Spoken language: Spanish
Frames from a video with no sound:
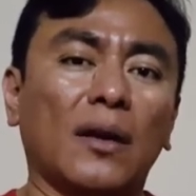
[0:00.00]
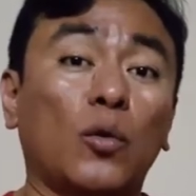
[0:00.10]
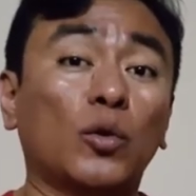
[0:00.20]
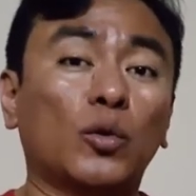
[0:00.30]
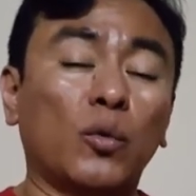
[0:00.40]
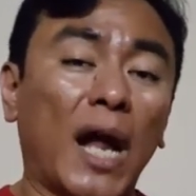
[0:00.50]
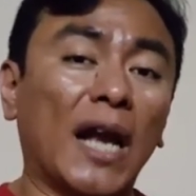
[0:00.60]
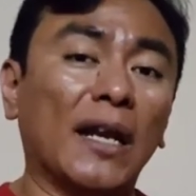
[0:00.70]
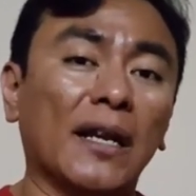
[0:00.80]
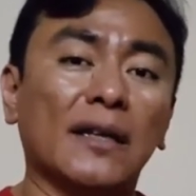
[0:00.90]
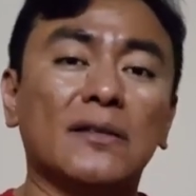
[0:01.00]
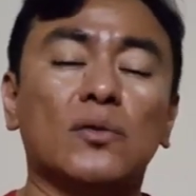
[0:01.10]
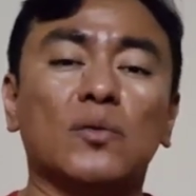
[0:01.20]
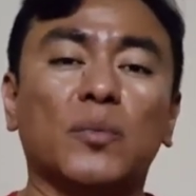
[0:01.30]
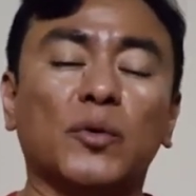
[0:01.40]
culturales,
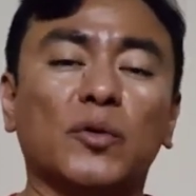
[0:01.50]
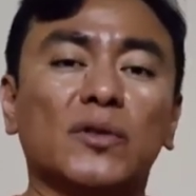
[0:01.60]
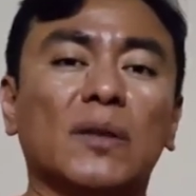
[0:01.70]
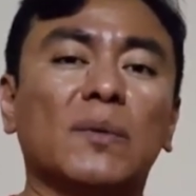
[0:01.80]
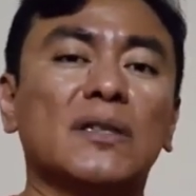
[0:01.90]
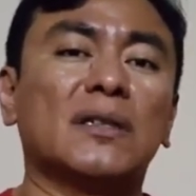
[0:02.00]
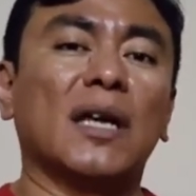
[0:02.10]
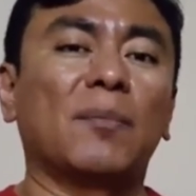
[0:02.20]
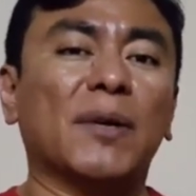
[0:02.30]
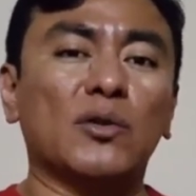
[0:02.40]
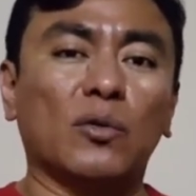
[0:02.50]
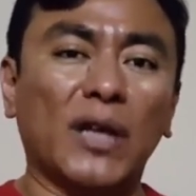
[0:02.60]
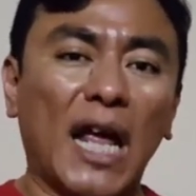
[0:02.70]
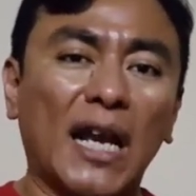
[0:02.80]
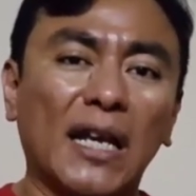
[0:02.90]
sus puntos de vista
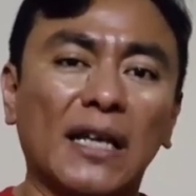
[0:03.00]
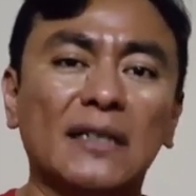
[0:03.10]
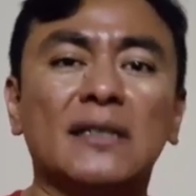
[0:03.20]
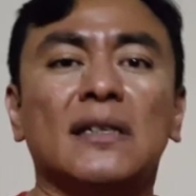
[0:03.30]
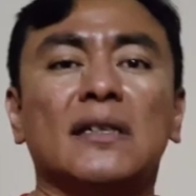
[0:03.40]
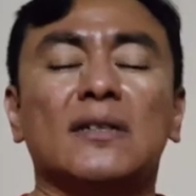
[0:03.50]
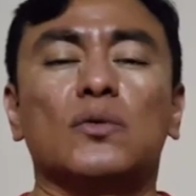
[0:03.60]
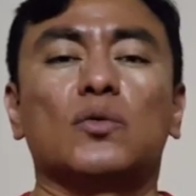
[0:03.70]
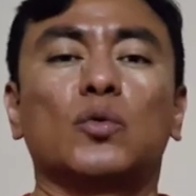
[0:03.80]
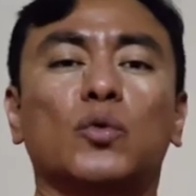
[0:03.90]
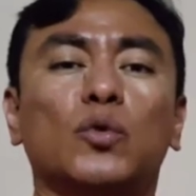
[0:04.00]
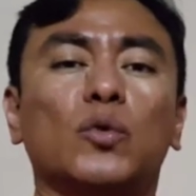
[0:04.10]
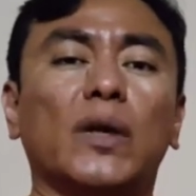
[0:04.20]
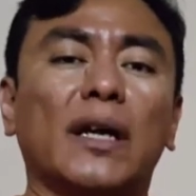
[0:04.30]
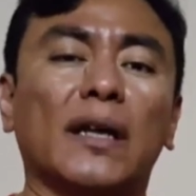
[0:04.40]
personales,
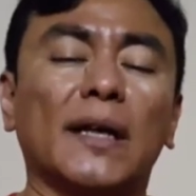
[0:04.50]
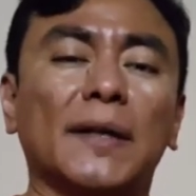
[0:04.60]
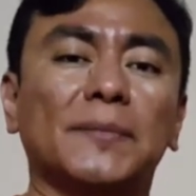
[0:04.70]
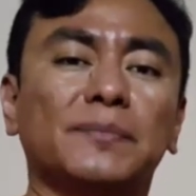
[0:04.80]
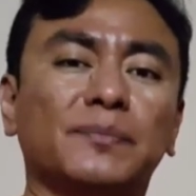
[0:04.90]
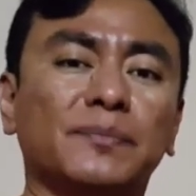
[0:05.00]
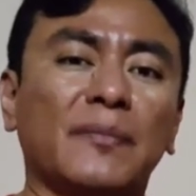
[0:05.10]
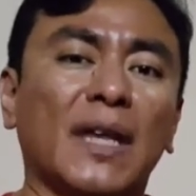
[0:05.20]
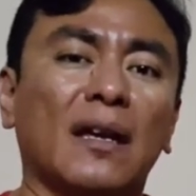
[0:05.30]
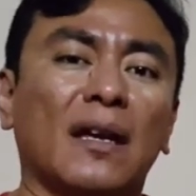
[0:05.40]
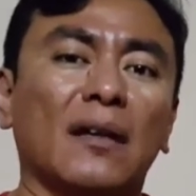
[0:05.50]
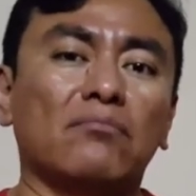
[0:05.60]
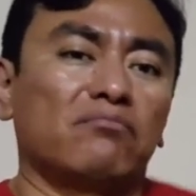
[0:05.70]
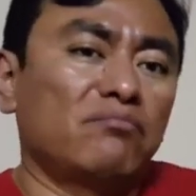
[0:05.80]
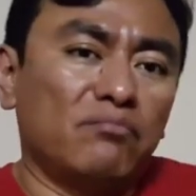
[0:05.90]
su, em,
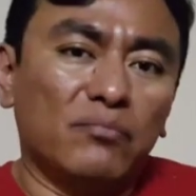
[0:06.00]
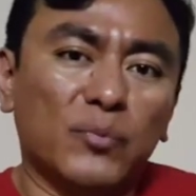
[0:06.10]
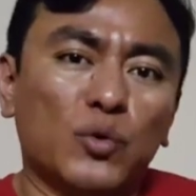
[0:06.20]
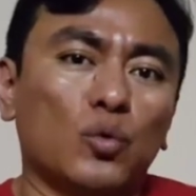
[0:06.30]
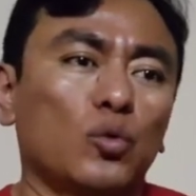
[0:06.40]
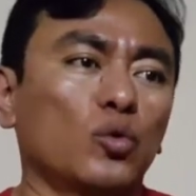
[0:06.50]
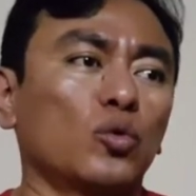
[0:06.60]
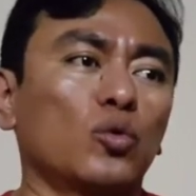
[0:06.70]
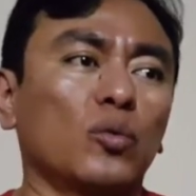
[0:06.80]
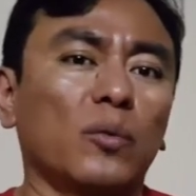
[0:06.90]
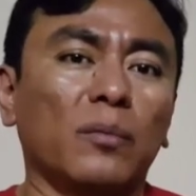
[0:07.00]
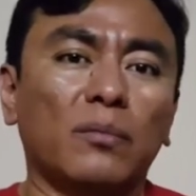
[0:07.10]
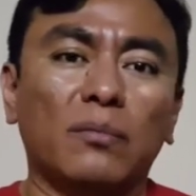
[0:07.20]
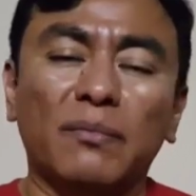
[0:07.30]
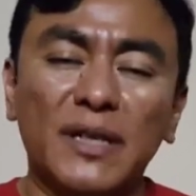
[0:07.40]
su
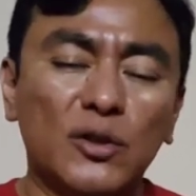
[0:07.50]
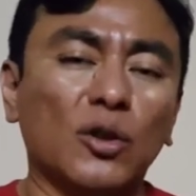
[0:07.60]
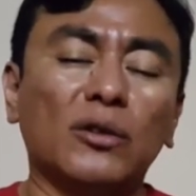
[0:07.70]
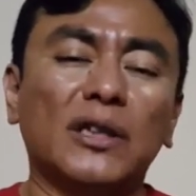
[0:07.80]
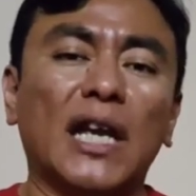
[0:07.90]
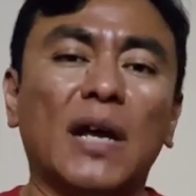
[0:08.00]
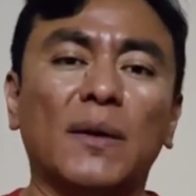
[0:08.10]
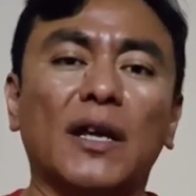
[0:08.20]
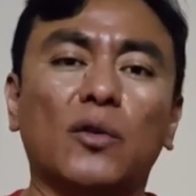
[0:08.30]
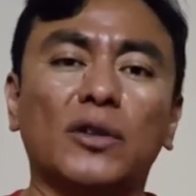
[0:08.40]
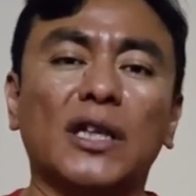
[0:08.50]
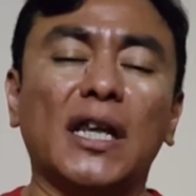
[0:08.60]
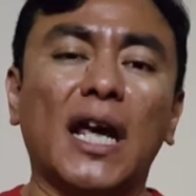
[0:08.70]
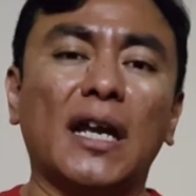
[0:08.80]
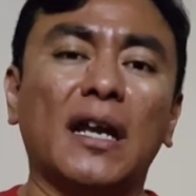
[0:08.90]
visión de la vida
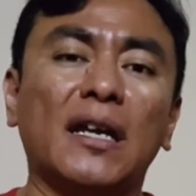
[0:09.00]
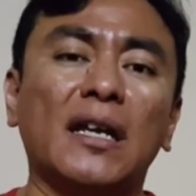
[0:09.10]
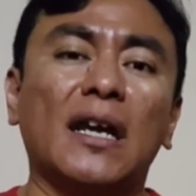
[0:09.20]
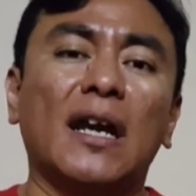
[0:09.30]
cotidiana,